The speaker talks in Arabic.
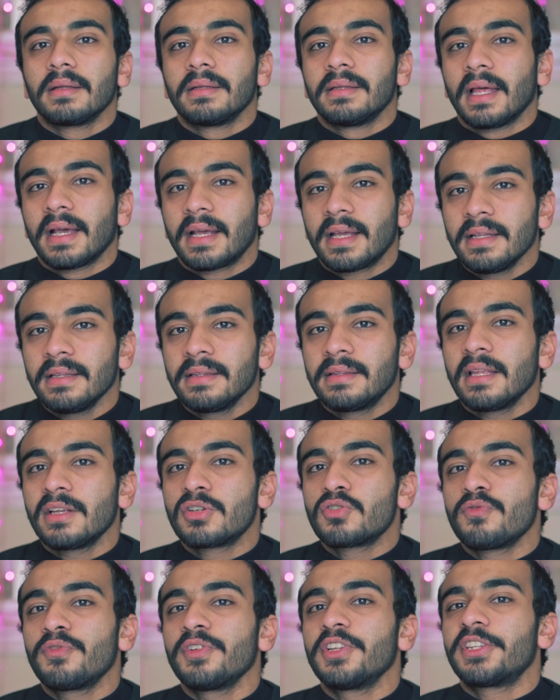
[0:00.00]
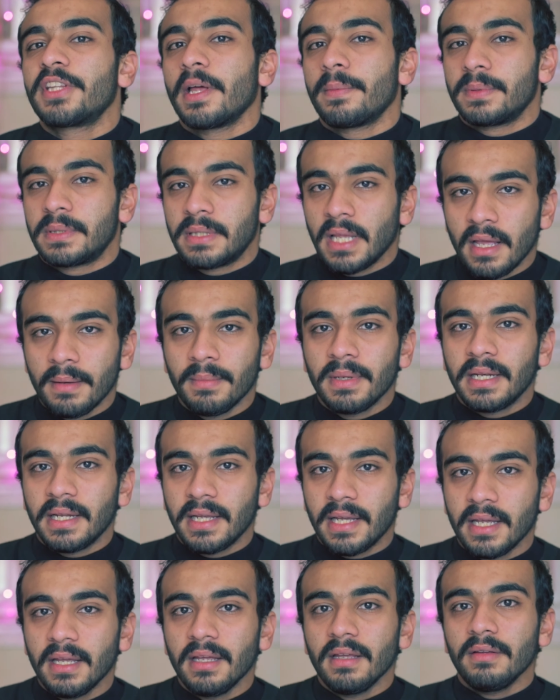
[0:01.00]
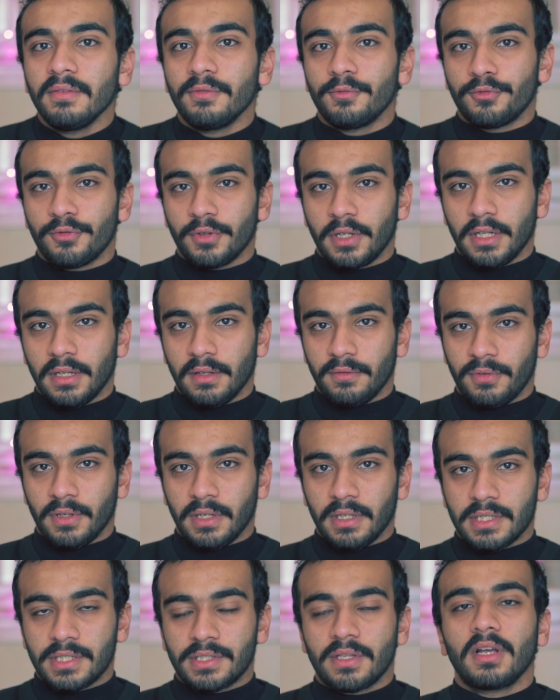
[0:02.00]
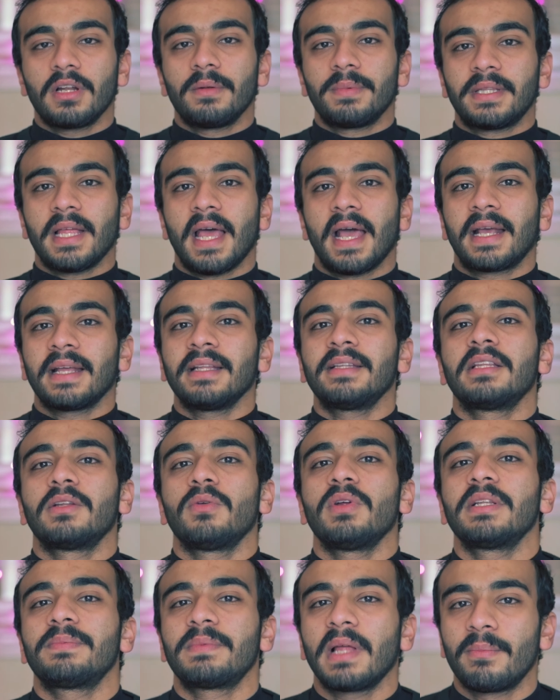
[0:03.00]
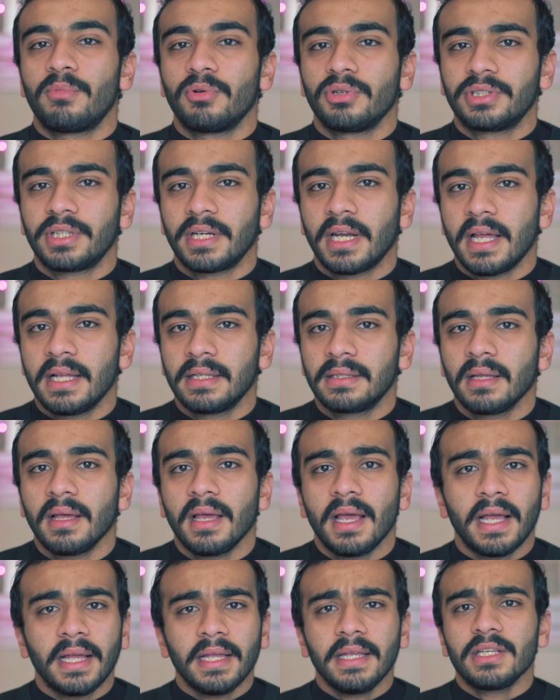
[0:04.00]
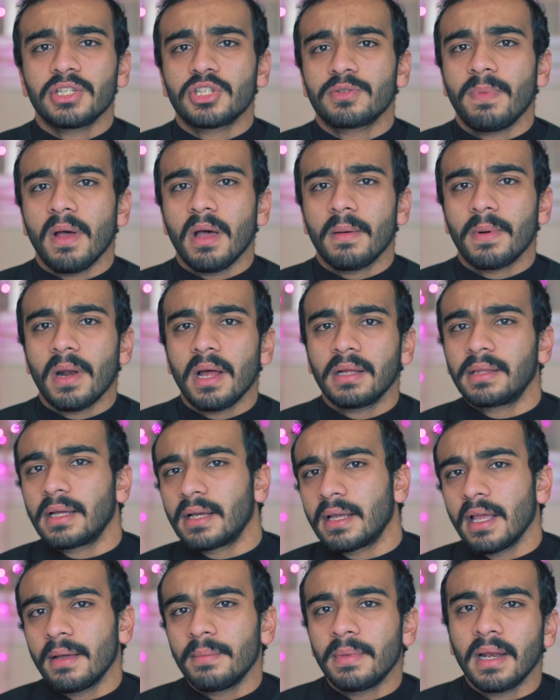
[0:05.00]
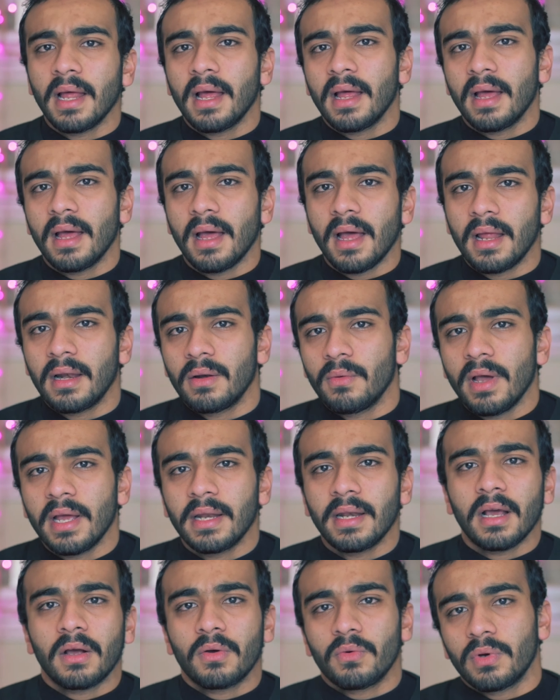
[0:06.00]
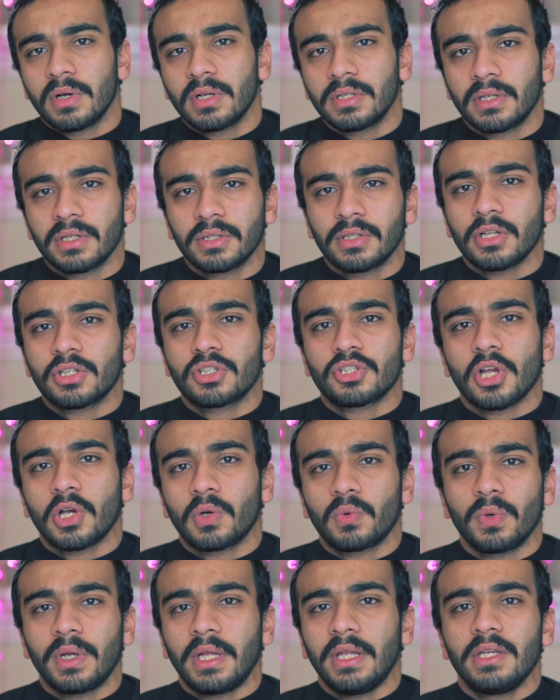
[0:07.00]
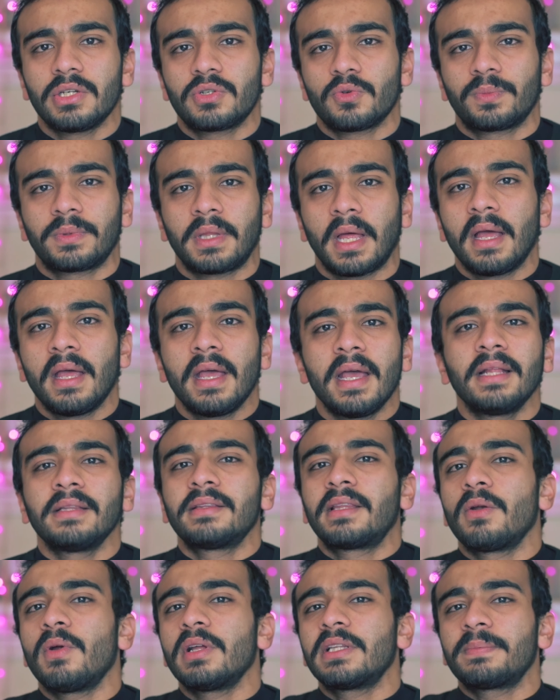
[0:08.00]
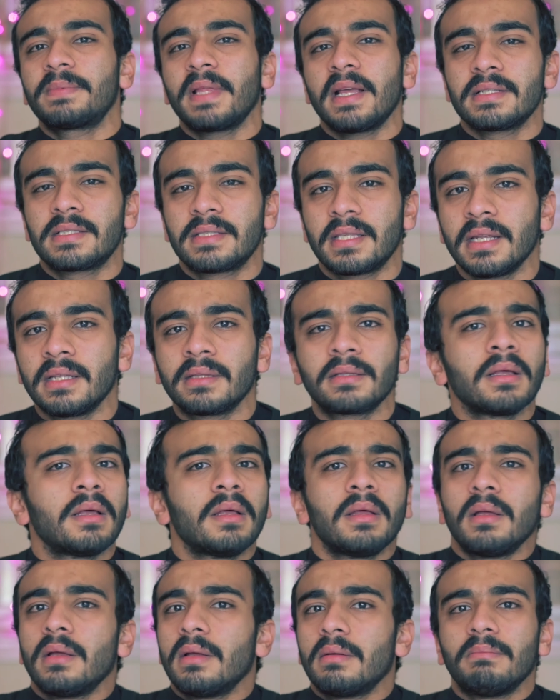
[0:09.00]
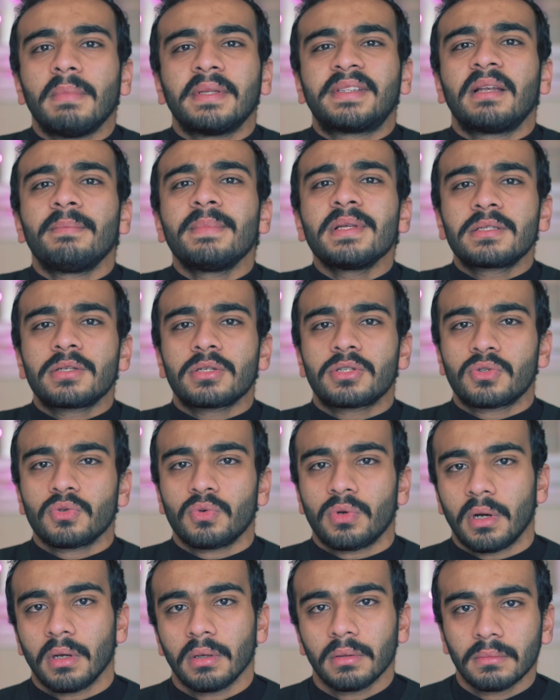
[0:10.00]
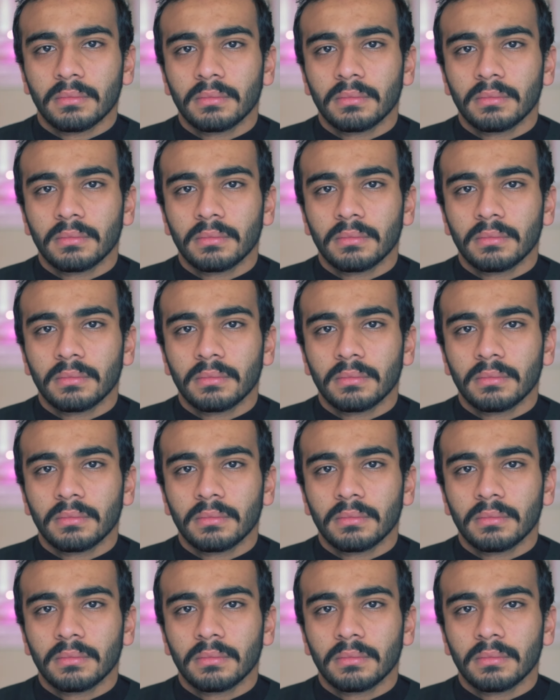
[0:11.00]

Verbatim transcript: انك انت شوف انت بتعمل ايه في الـ في الستايل بتاعك انت دلوقتي بتاع بورتريهات عيش بقى براحتك اعمل الوانك وريتاتشك وعيش وبتاع انت دلوقتي بتاع ستريت ما تلمس الصوره